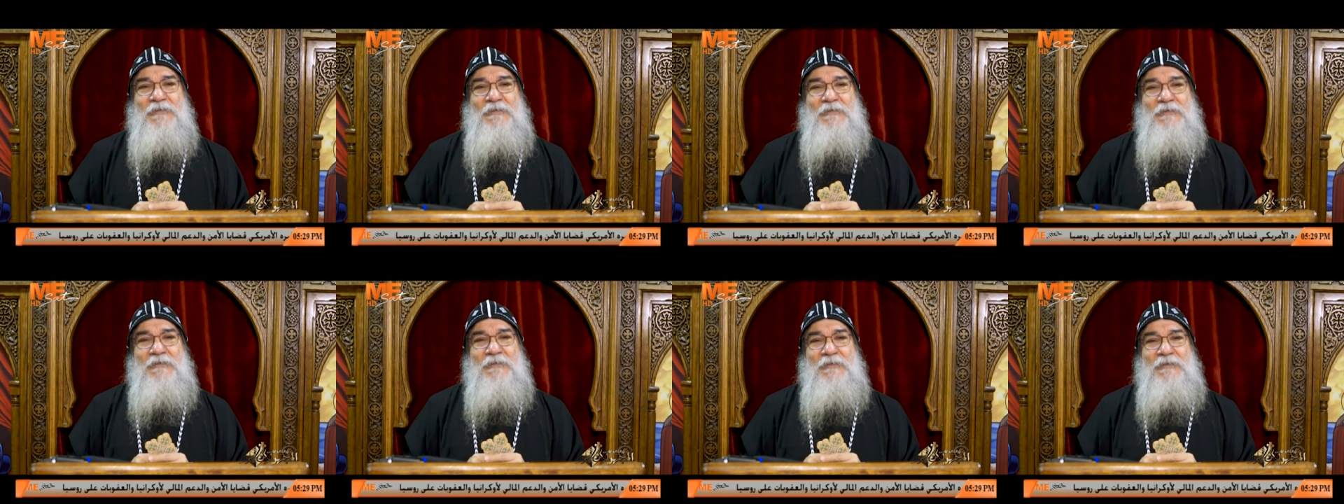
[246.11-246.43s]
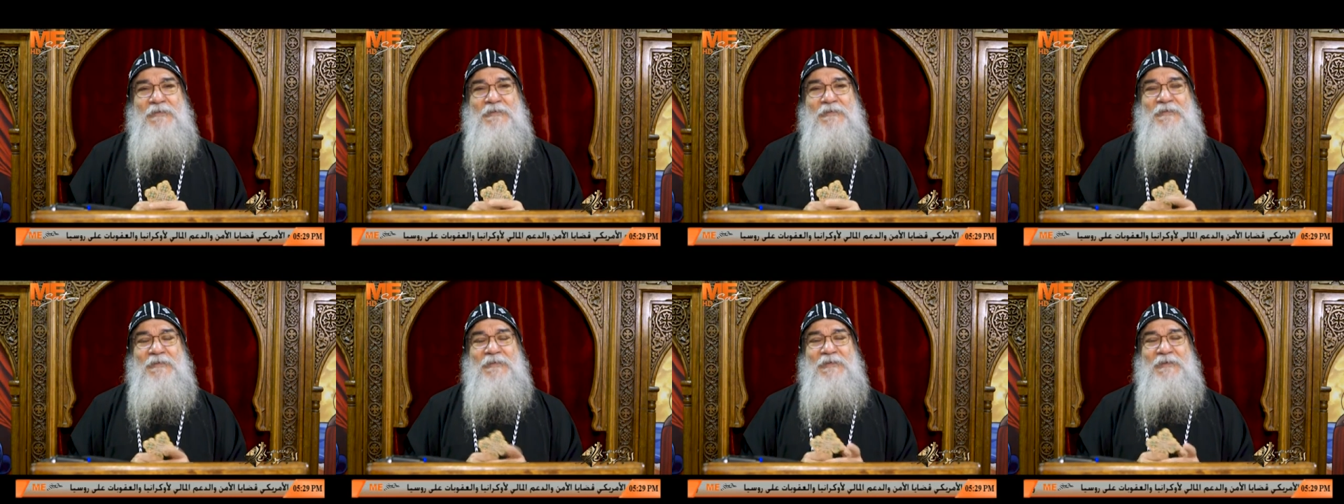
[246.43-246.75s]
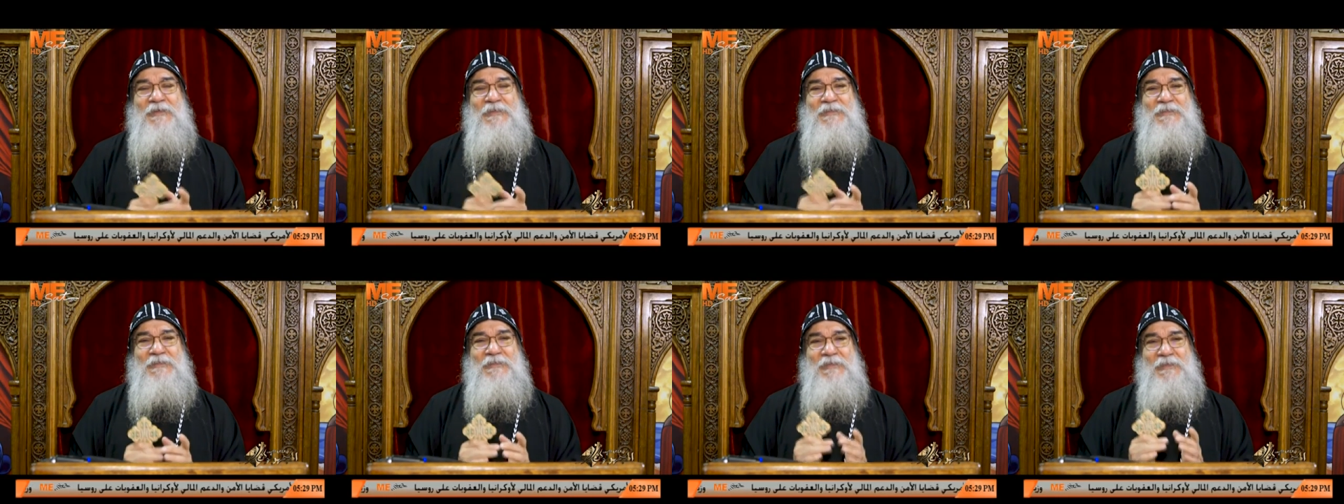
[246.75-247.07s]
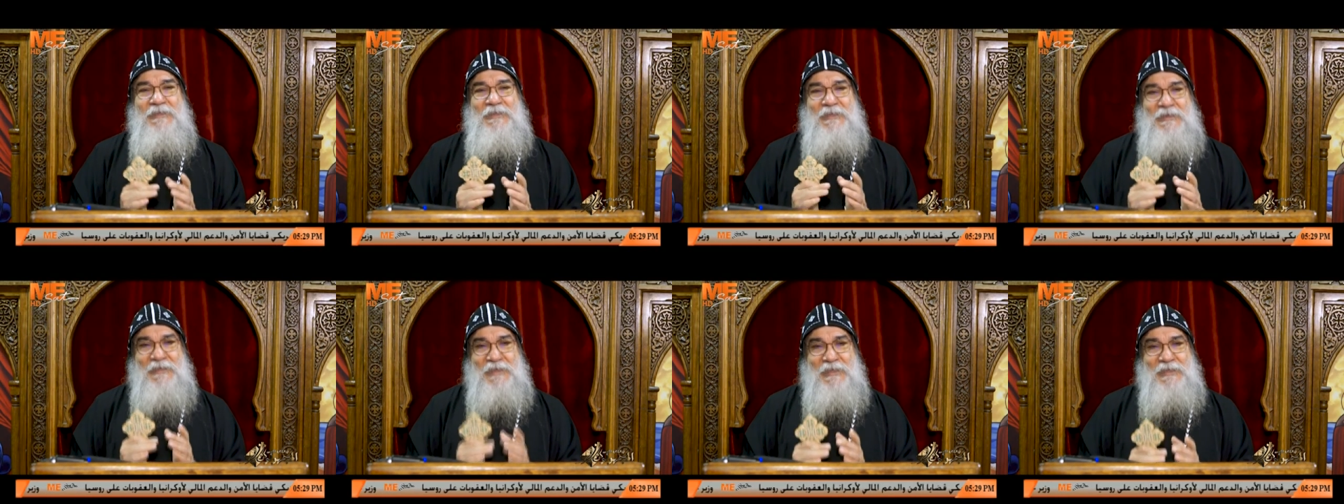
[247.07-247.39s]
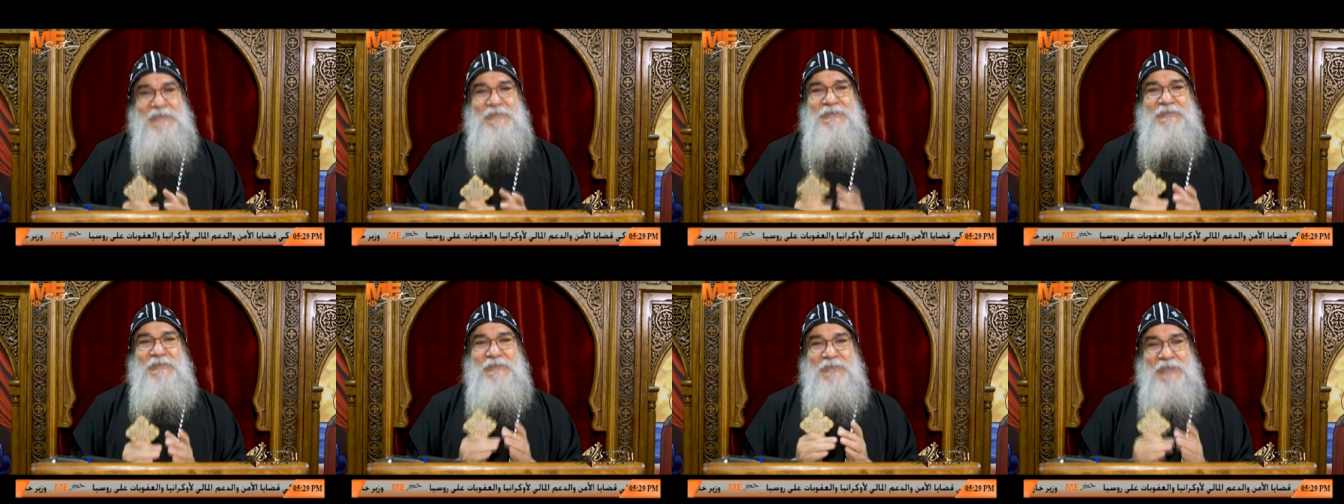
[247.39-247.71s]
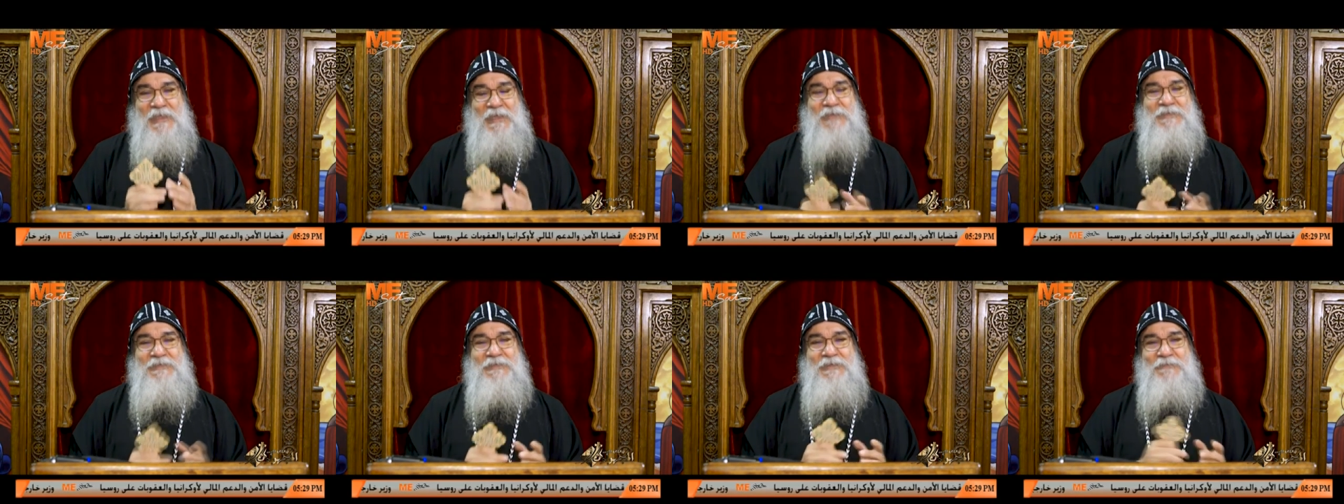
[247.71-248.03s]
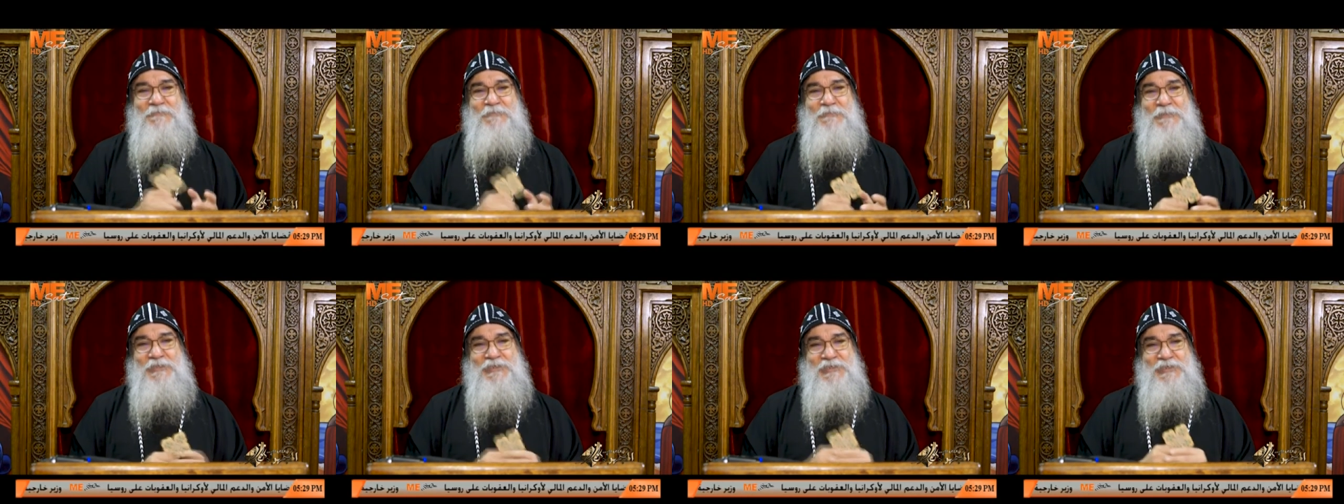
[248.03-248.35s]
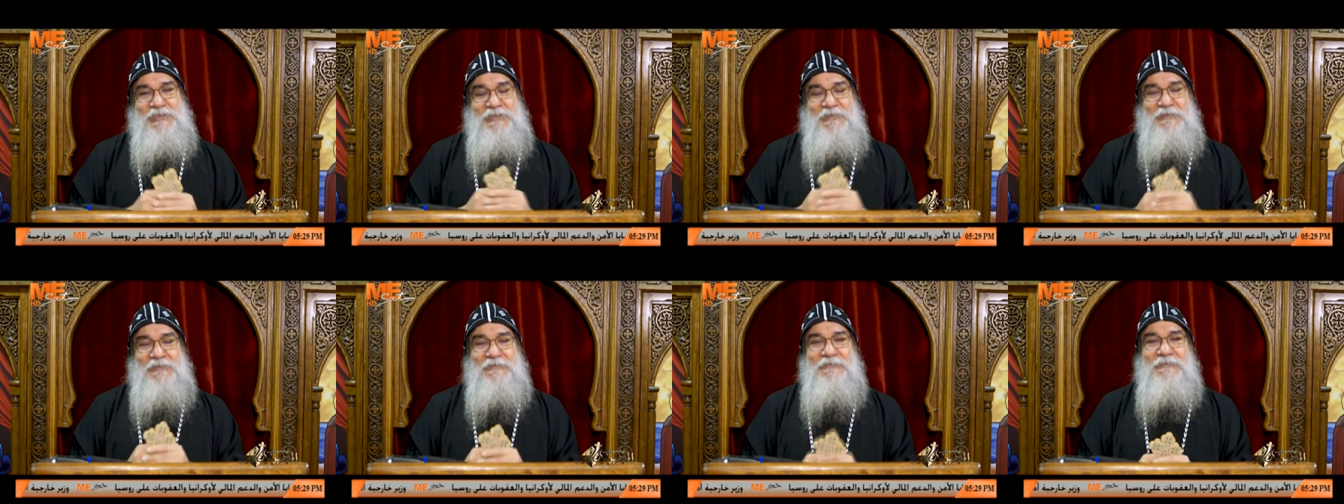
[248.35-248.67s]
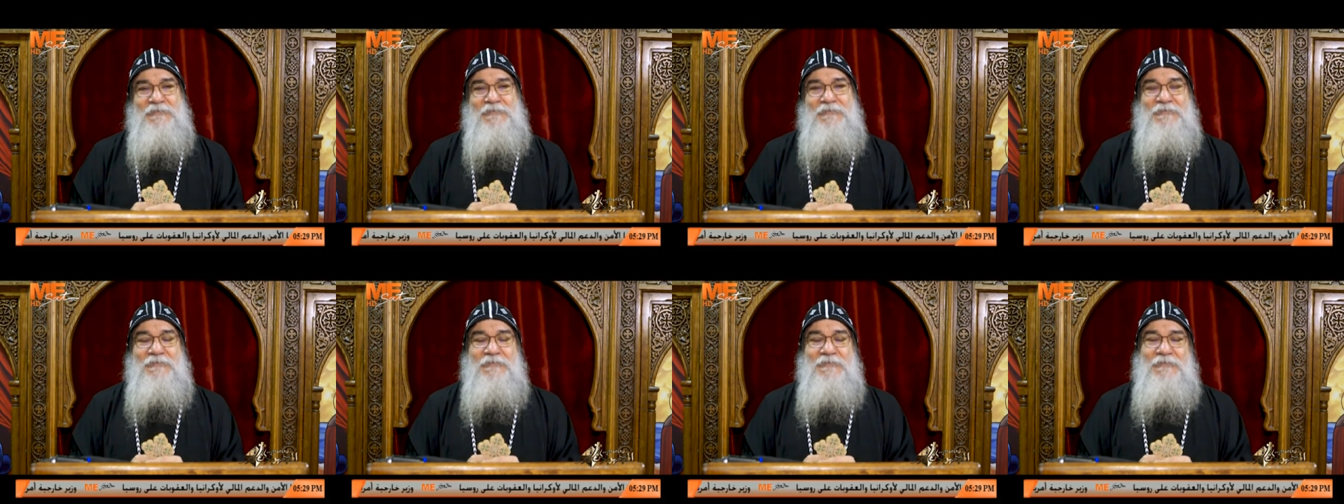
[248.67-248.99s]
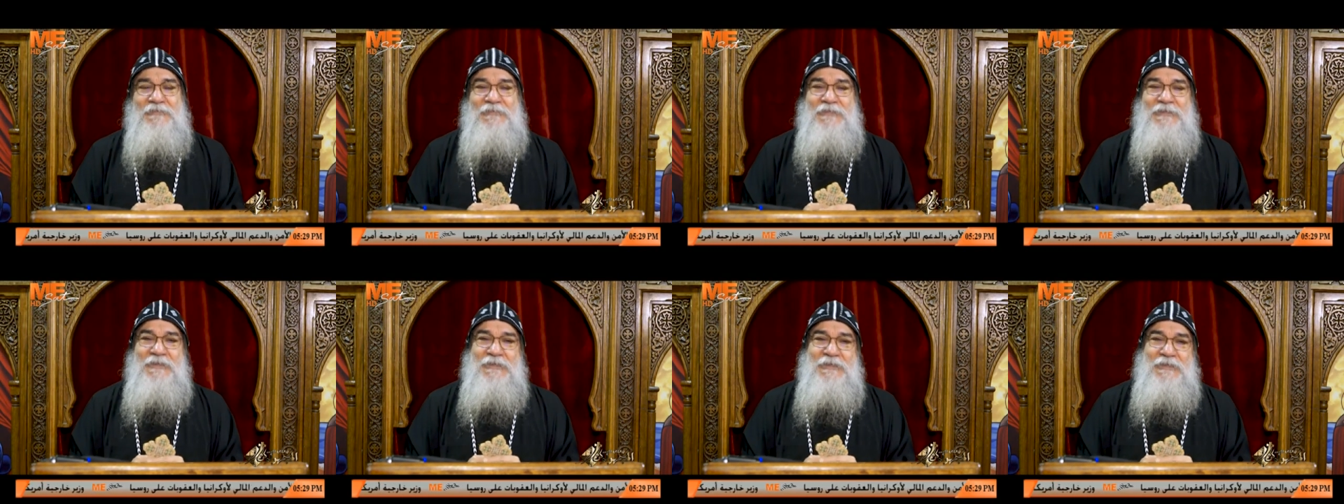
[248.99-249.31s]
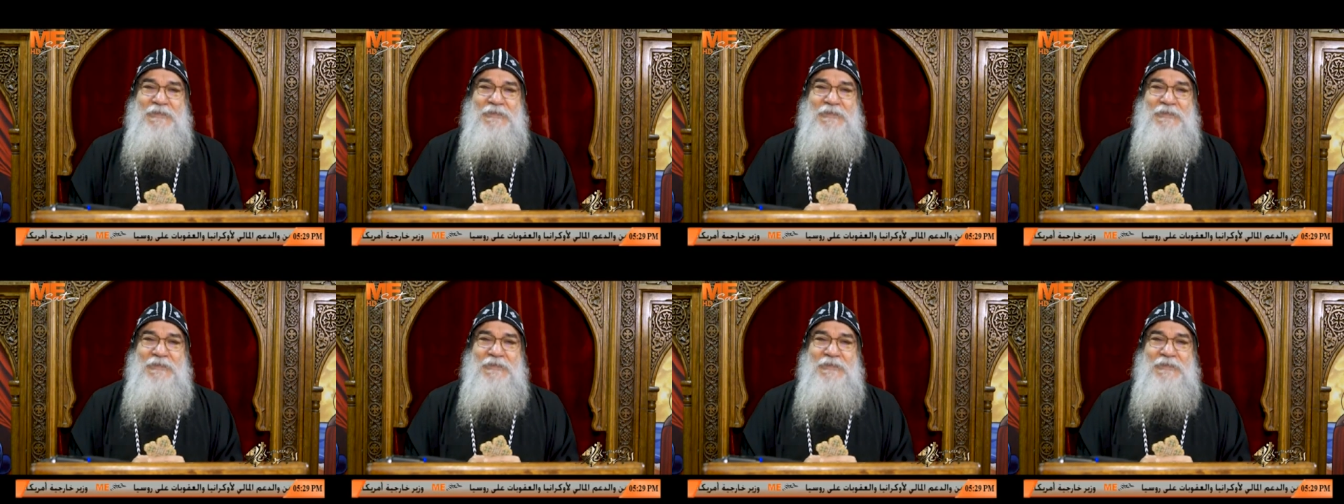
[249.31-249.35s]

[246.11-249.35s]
الغيرة التي ليست حسب مشيئة الله